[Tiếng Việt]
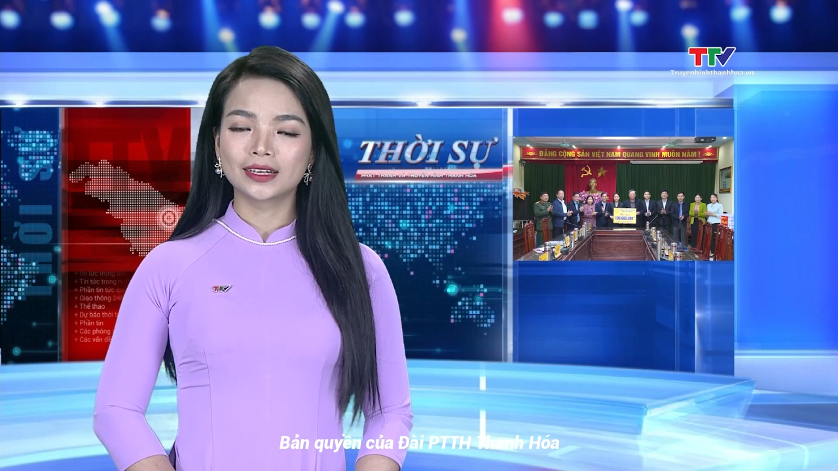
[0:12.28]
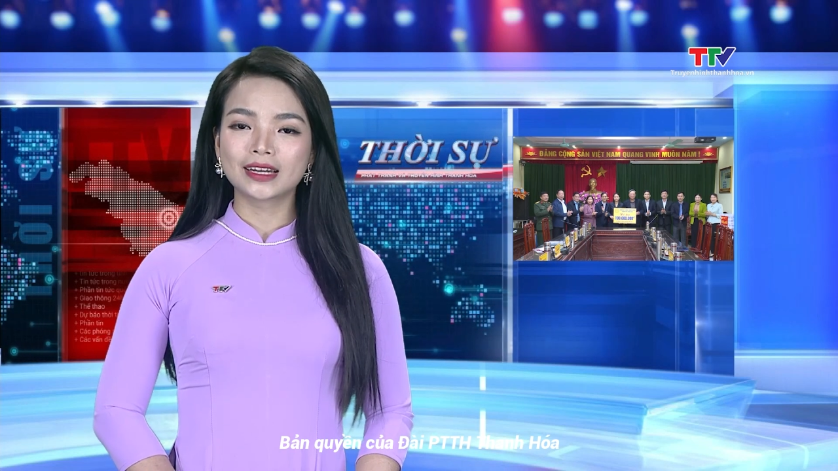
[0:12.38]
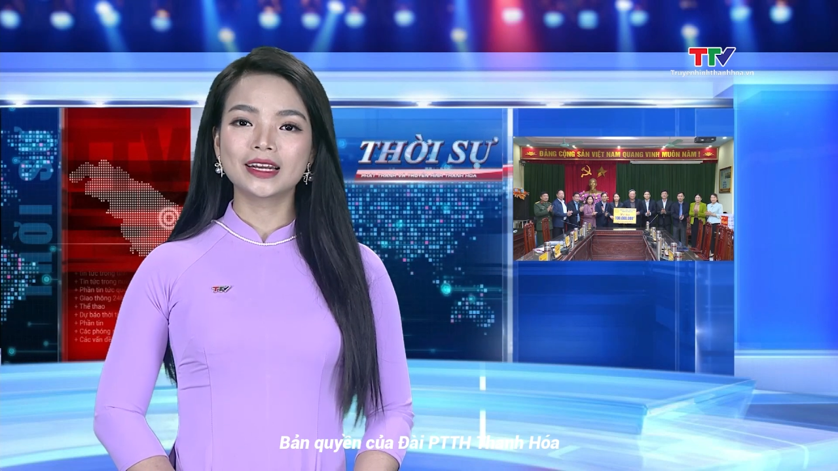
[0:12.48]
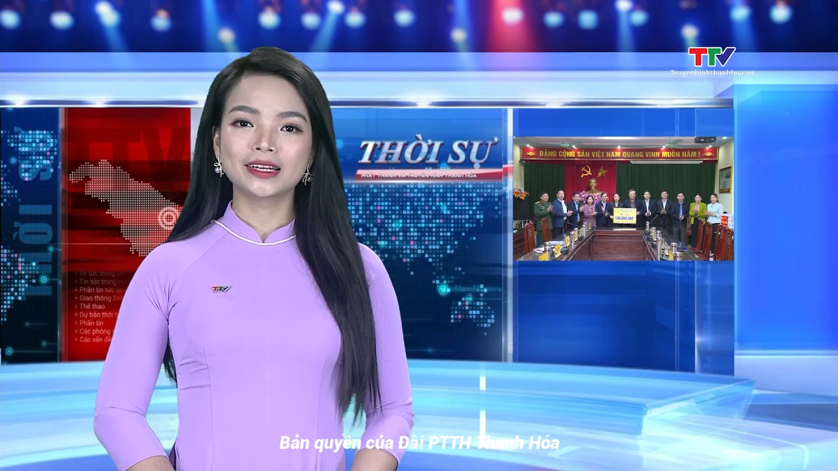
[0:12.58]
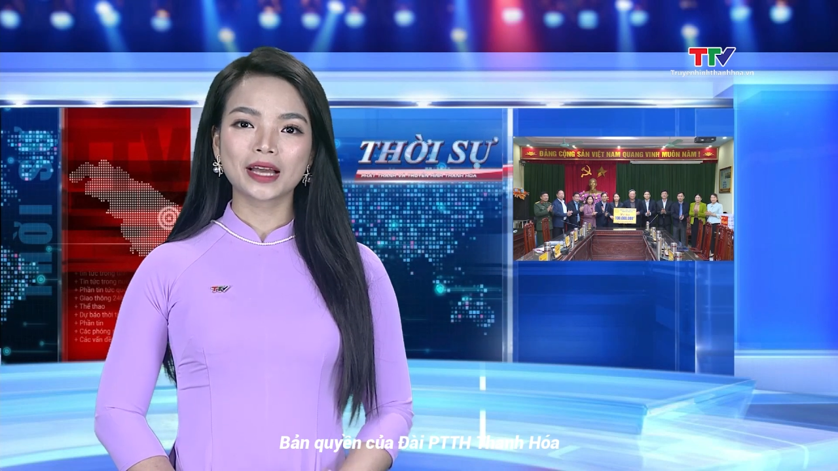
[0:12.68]

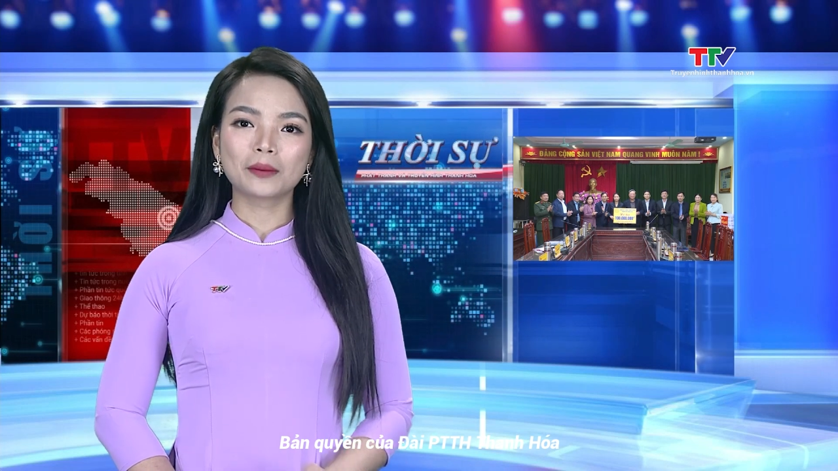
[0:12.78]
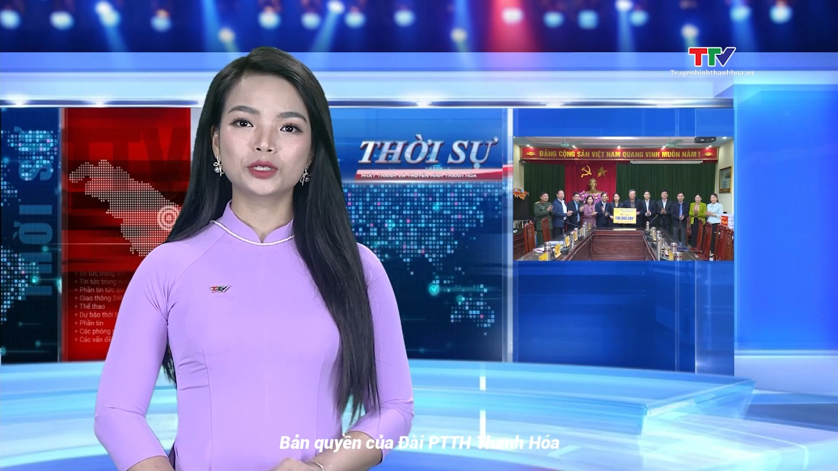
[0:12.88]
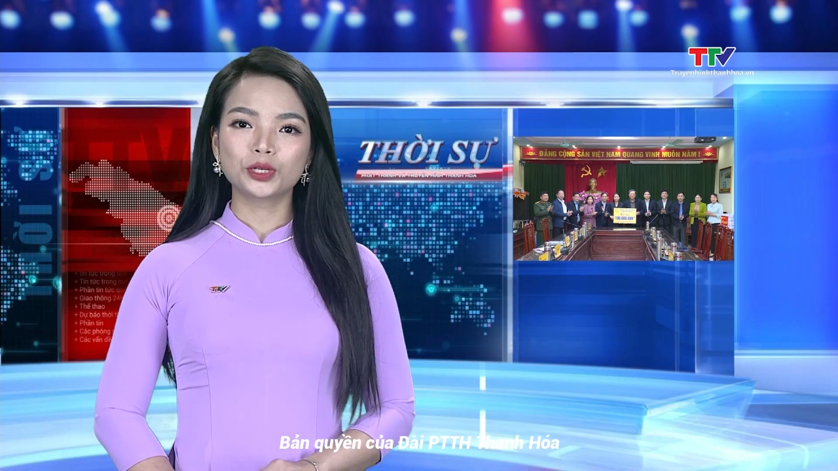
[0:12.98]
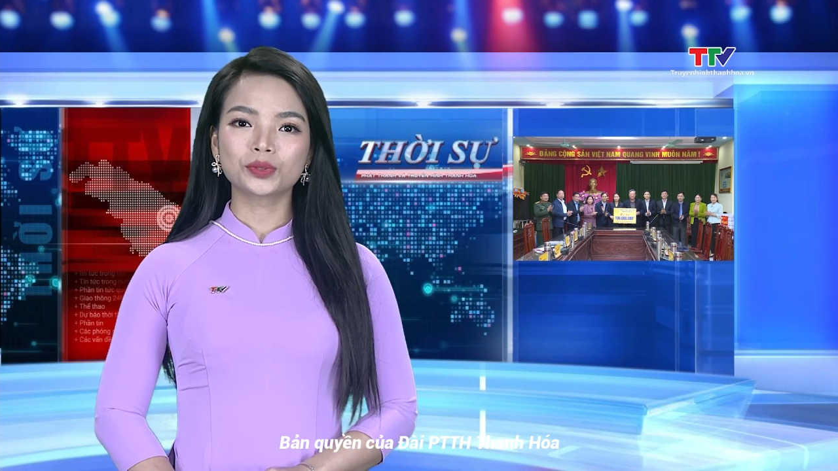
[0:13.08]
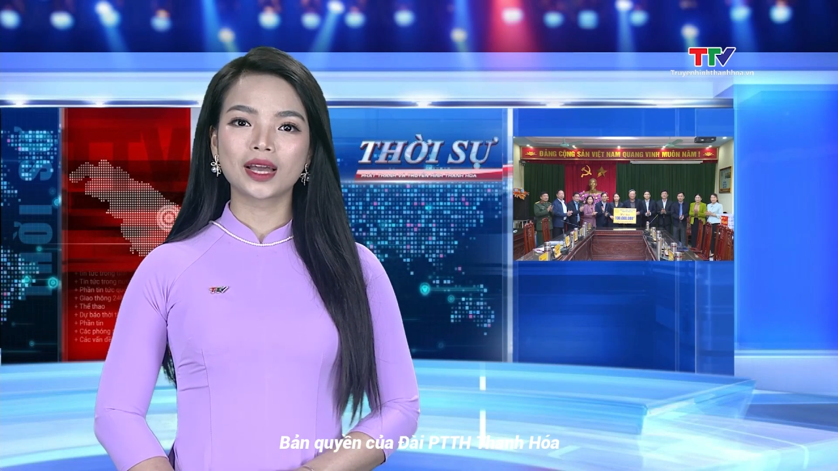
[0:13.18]
đã đến thăm
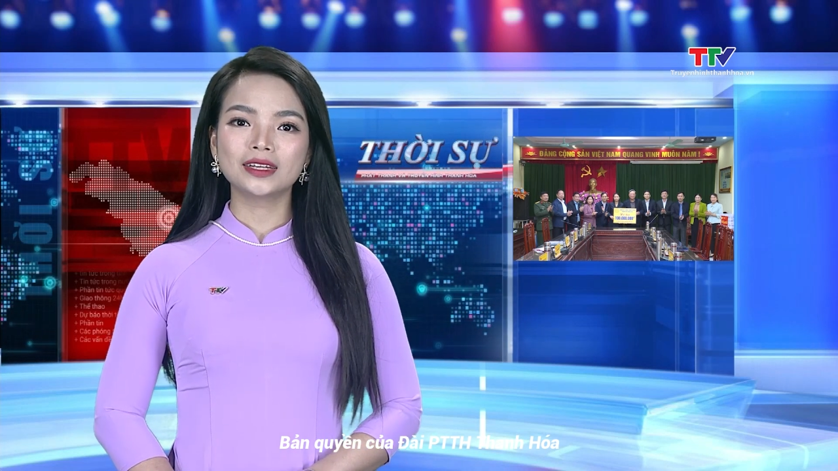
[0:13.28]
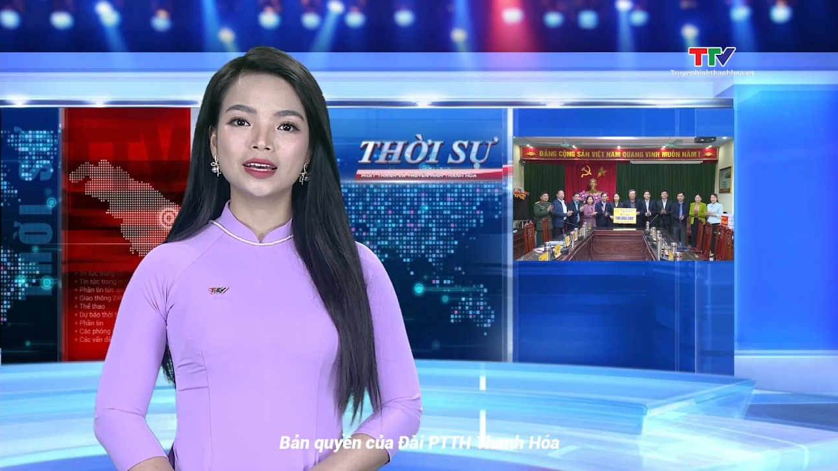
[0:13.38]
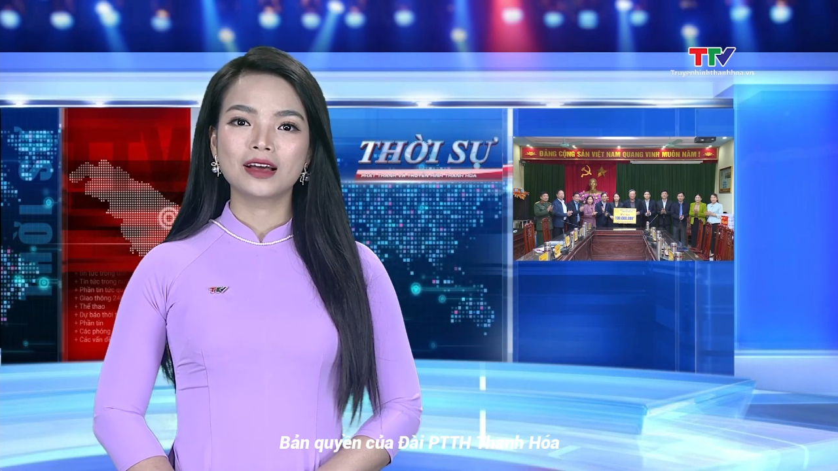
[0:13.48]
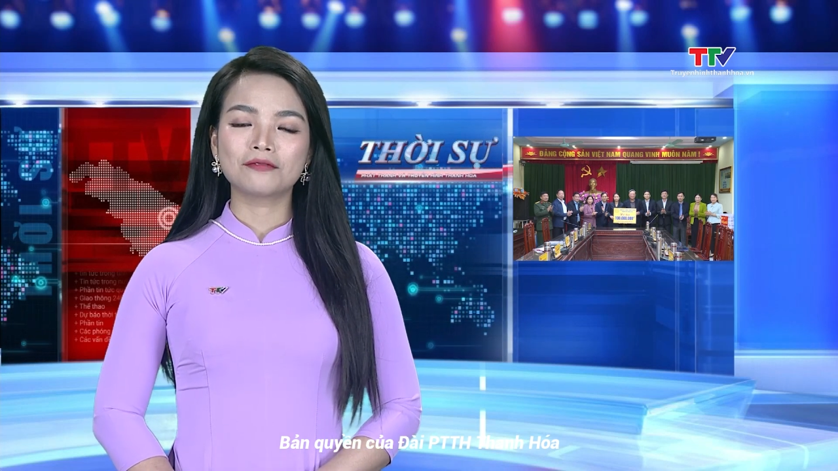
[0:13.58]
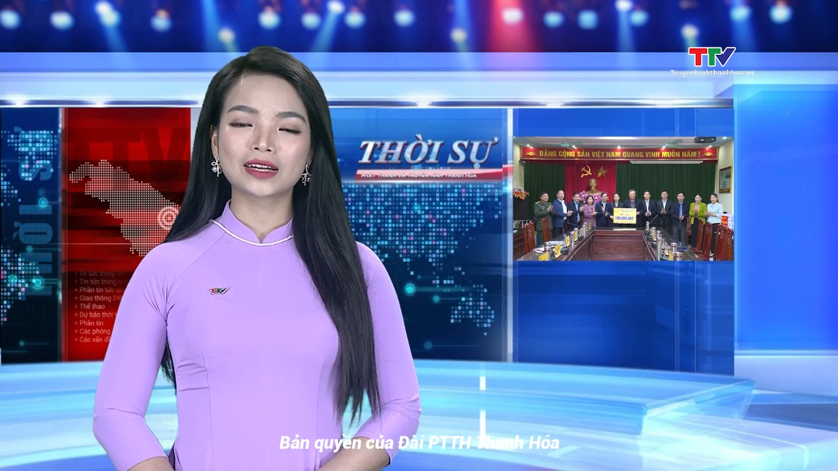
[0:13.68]
chúc Tết
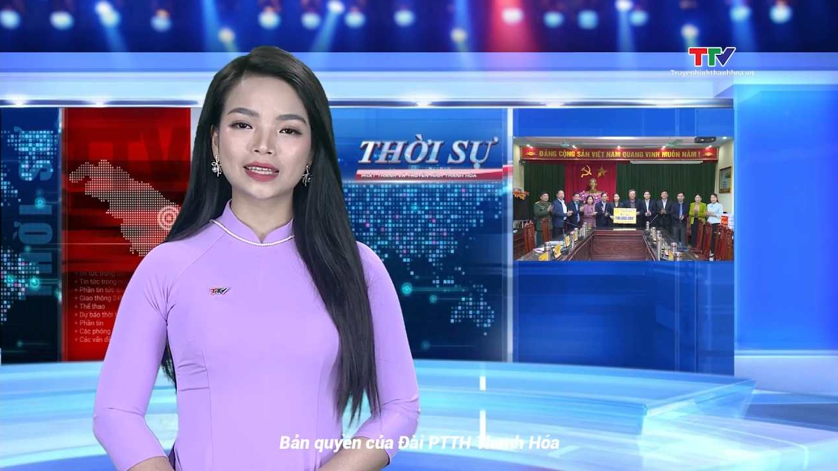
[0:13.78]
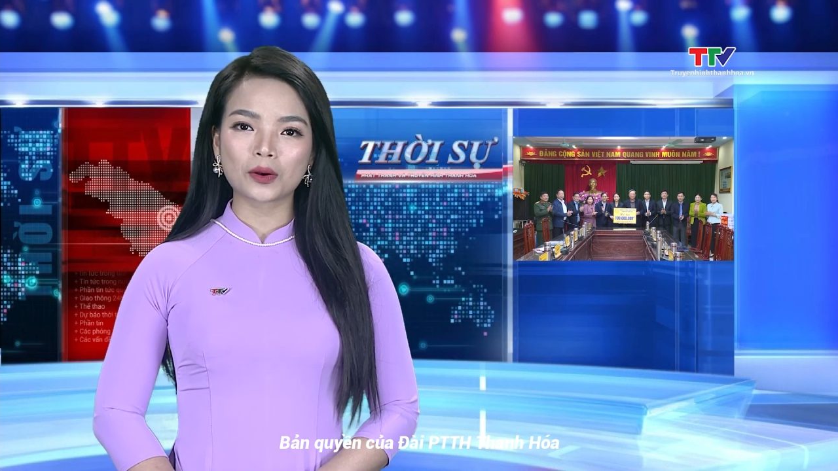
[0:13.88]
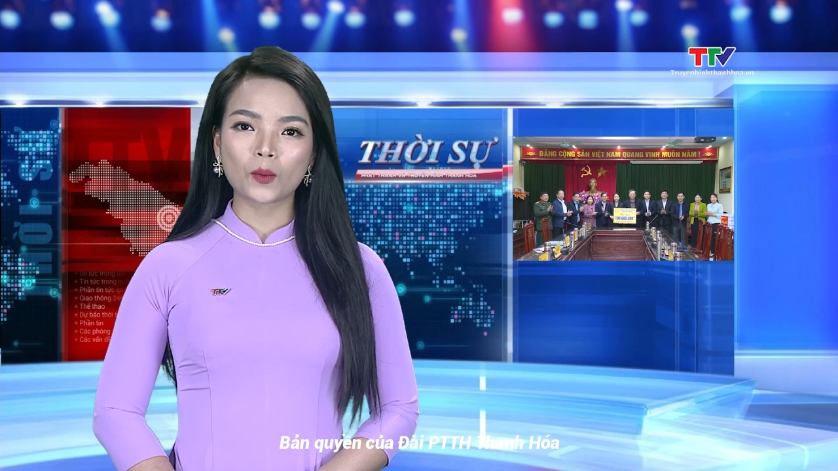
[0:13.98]
và tặng